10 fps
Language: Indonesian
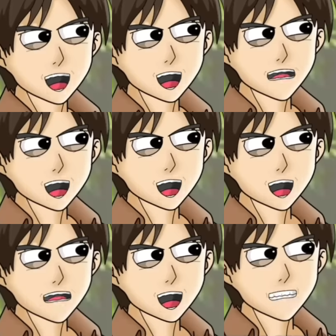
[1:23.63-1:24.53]
Ada perasaan
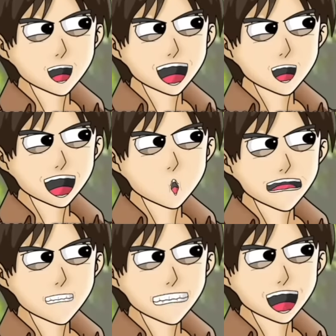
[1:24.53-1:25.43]
tentang Mikasa yang aku
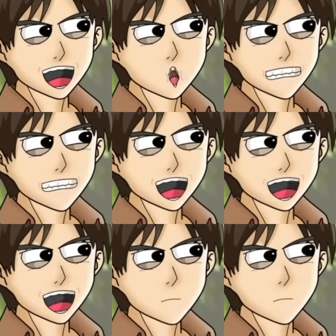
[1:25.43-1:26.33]
sendiri nggak tahu ini apa.